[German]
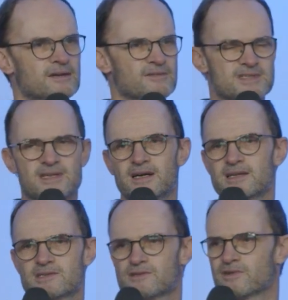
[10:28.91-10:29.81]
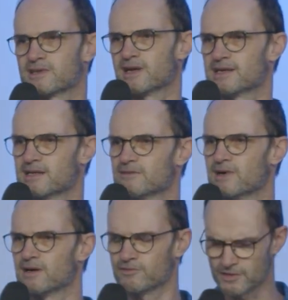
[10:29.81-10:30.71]
was gar nicht zu verteidigen
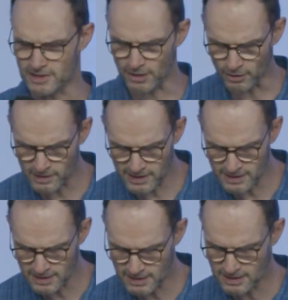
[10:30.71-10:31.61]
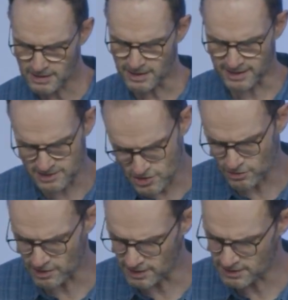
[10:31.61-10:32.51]
war, von der Hölle
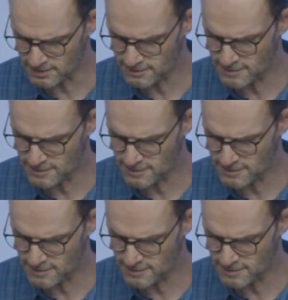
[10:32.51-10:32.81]
entzündet.